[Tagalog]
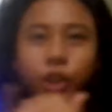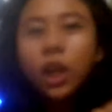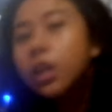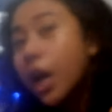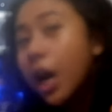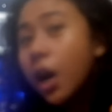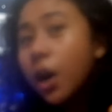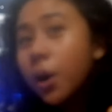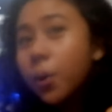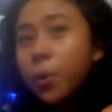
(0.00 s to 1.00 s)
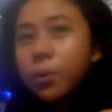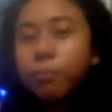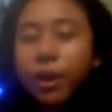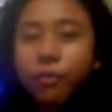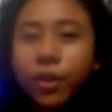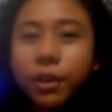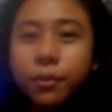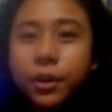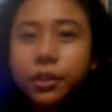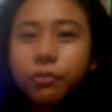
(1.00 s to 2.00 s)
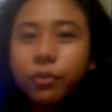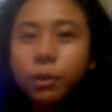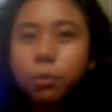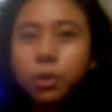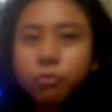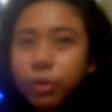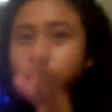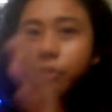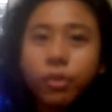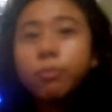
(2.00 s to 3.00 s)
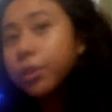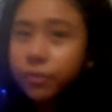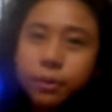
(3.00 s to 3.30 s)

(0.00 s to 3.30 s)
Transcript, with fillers: Siargao. My favorite, favorite, favorite, favorite,